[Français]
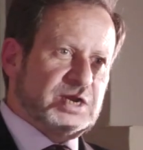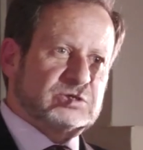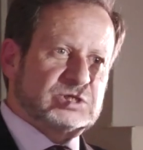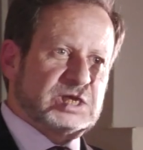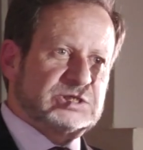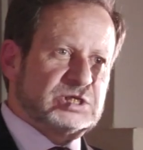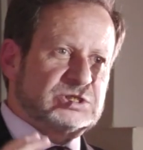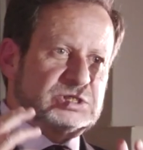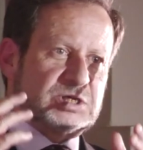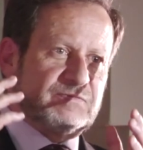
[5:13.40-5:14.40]
on va
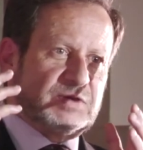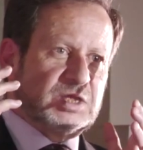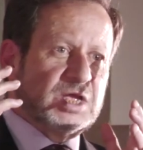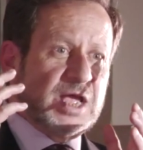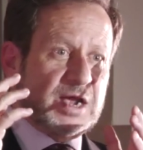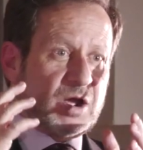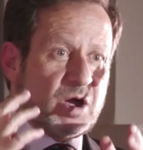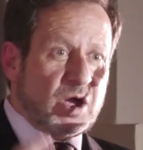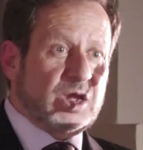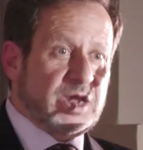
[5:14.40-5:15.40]
également se tromper. Donc
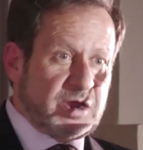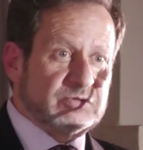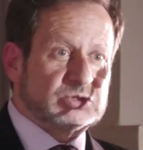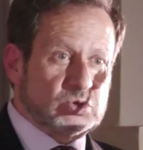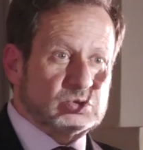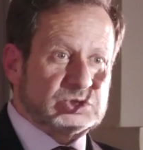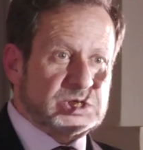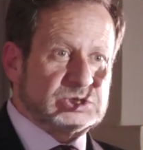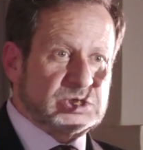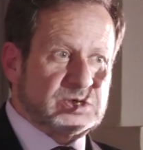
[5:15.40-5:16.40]
c'est là vraiment que se
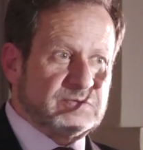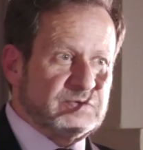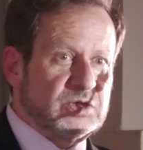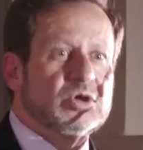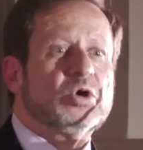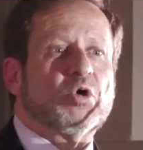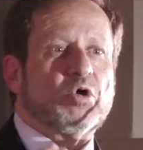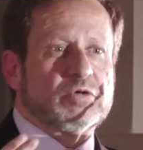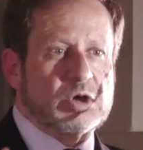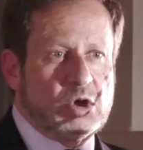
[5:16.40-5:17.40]
joue la
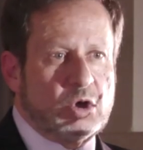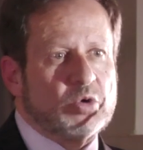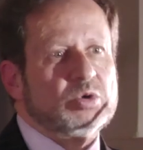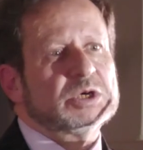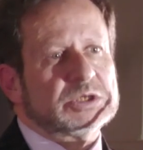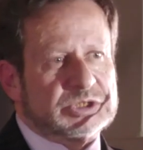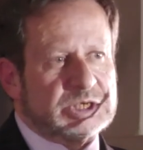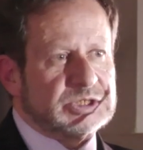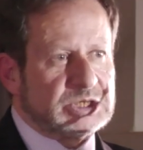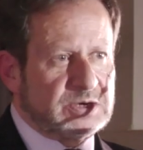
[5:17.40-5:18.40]
susceptibilité à l'erreur de ces modèles.